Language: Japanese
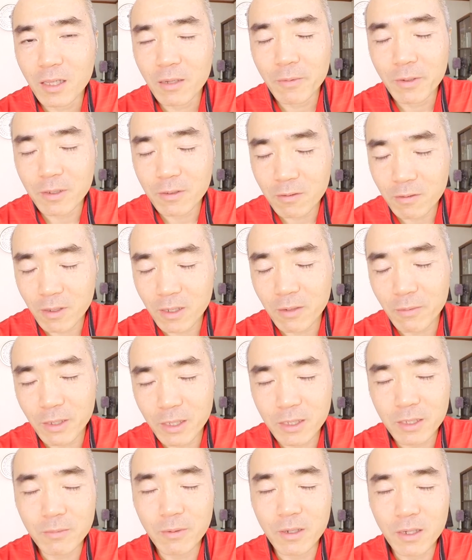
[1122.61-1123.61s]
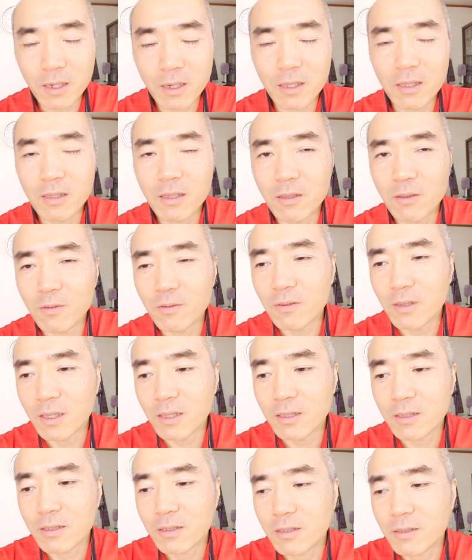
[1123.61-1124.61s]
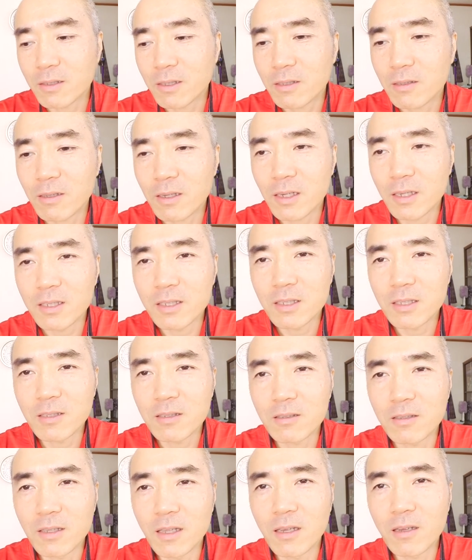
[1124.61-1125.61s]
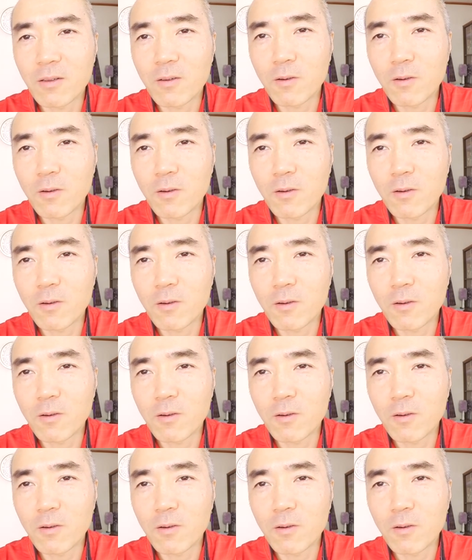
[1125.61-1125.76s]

食べるのがまあ一番かなってとこです。そんな感じですね。